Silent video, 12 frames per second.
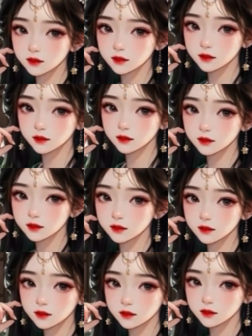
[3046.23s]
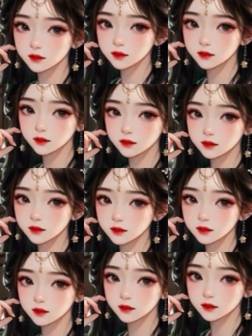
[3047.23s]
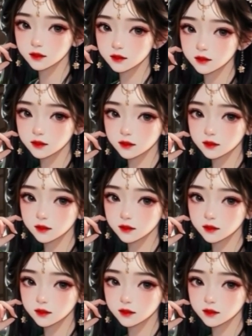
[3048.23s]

จากนั้นหุ่นเชิดสี่ตนก็พลันหายตัวไป